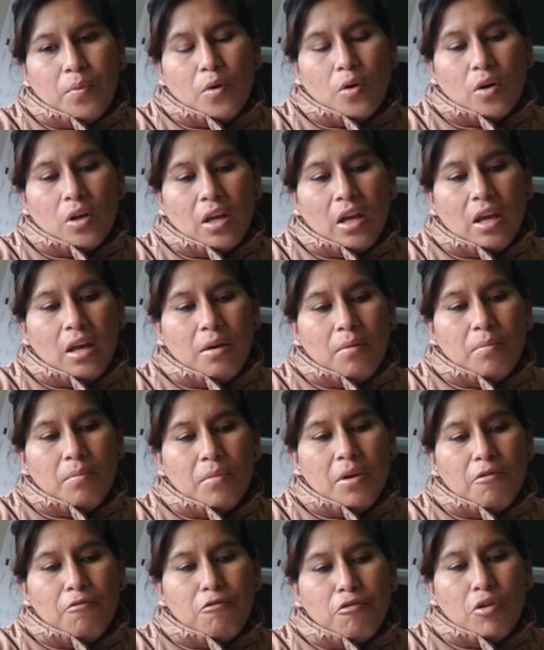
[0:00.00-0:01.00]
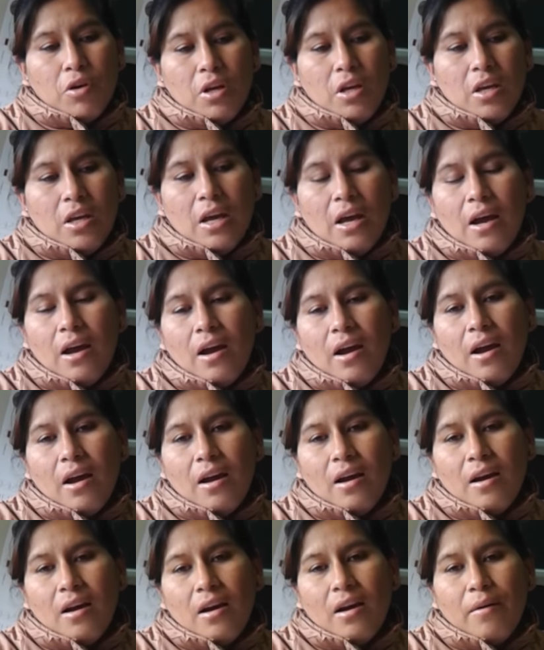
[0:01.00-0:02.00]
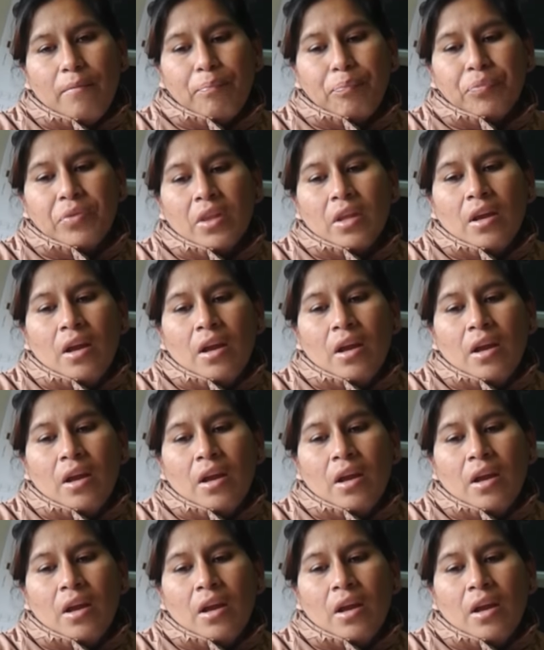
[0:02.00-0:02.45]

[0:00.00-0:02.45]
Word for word: porque me fui a